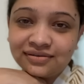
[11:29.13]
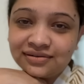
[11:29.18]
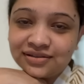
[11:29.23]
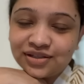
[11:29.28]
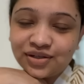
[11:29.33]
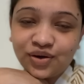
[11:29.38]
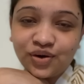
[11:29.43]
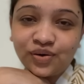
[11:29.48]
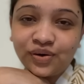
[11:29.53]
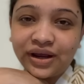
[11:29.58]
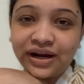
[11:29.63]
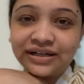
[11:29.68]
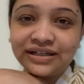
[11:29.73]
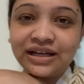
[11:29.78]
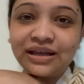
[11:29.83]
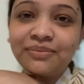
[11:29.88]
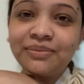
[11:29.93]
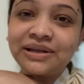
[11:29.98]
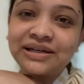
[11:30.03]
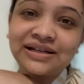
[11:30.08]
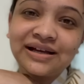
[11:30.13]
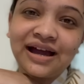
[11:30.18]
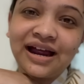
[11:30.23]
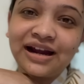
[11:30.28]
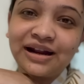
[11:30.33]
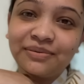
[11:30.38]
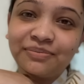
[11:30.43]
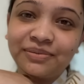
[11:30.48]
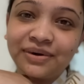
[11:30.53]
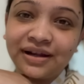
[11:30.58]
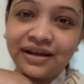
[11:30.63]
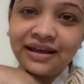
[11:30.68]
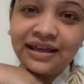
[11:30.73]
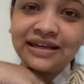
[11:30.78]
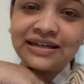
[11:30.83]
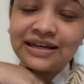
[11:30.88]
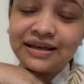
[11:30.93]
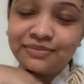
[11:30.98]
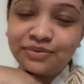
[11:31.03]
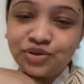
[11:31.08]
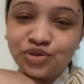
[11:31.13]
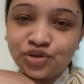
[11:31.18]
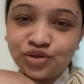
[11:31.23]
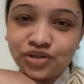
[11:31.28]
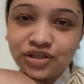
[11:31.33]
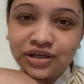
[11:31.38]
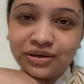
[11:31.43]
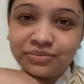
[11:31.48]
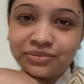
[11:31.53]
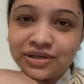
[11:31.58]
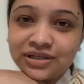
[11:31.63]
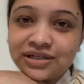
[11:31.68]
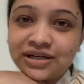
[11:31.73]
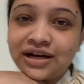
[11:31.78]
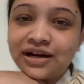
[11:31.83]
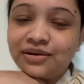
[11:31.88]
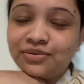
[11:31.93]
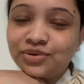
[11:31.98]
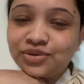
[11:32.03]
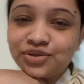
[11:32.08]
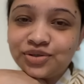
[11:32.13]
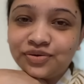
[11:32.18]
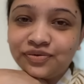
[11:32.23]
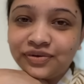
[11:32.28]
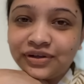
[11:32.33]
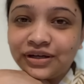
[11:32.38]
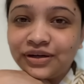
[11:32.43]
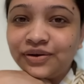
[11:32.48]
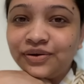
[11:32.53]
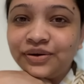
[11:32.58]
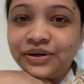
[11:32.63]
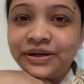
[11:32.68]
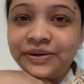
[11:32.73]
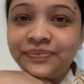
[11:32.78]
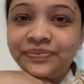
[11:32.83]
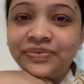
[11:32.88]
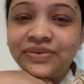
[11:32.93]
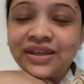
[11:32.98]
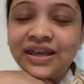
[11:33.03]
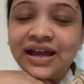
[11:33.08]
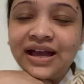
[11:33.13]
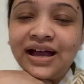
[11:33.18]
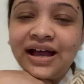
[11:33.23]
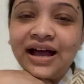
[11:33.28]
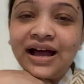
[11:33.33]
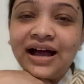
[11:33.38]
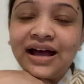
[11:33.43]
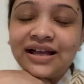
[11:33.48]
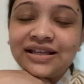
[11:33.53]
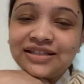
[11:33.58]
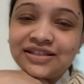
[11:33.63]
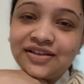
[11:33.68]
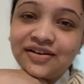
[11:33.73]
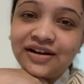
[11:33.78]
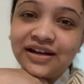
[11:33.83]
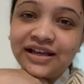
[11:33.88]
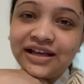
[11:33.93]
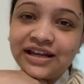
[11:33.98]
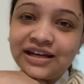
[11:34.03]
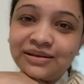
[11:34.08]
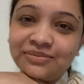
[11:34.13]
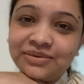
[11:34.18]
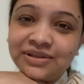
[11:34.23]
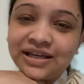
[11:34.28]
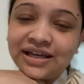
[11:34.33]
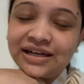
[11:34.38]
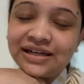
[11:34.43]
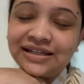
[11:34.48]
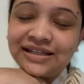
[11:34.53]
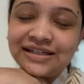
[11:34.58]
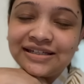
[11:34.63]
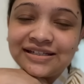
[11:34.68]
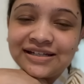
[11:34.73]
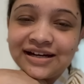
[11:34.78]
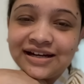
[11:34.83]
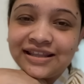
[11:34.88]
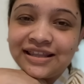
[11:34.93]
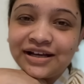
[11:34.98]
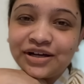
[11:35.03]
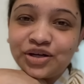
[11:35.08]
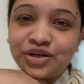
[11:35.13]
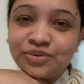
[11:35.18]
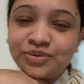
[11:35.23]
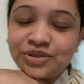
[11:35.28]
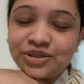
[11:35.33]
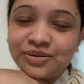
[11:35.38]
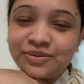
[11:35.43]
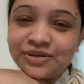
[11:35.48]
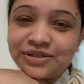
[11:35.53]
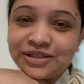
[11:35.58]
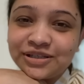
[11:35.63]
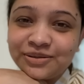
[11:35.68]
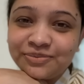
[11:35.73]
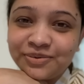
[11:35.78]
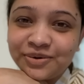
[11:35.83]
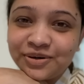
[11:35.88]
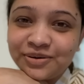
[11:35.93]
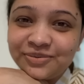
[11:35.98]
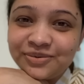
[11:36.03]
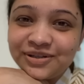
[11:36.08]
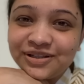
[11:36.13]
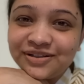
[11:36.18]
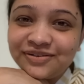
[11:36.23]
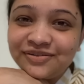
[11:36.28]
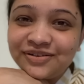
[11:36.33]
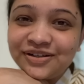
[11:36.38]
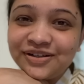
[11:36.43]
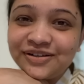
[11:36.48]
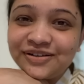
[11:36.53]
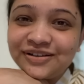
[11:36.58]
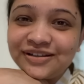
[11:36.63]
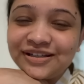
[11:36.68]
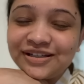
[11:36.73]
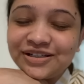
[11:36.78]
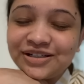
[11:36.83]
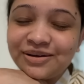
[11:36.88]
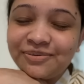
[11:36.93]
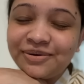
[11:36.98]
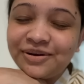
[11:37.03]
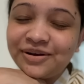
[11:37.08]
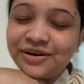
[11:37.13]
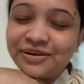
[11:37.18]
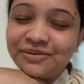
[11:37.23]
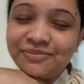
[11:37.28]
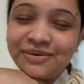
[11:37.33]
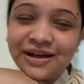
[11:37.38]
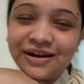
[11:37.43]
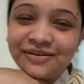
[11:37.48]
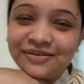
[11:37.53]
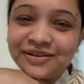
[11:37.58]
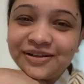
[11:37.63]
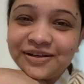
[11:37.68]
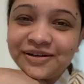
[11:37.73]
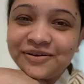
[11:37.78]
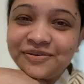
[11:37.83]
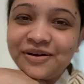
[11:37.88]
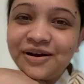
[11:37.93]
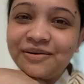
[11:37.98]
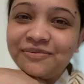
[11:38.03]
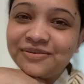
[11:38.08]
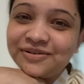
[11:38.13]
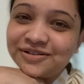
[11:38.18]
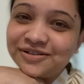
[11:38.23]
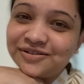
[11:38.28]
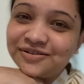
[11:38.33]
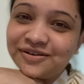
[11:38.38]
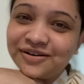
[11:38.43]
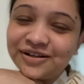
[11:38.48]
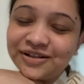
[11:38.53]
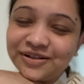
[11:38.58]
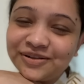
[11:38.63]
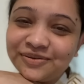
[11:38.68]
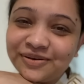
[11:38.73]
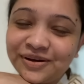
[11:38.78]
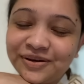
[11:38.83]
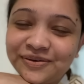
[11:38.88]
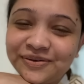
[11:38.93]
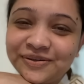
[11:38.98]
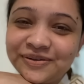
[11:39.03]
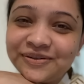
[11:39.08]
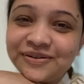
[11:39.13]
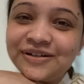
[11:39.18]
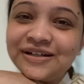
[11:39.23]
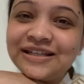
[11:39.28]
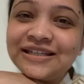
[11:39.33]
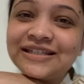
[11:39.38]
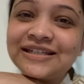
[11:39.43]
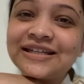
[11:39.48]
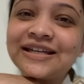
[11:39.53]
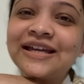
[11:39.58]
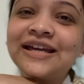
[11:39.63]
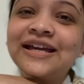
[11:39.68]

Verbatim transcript: যে কোনো একটাই বাট খারাপ না এই টাইমের জন্যই আমরা সারা বছর ওয়েট করি আজ তাহলে এখানে বিদায় নিই ইনশাল্লাহ দেখা হবে সবার সাথে পরবর্তী ভিডিওতে সবাই অনেক ভালো থেকো আমার জন্য অনেক দোয়া করো নিজে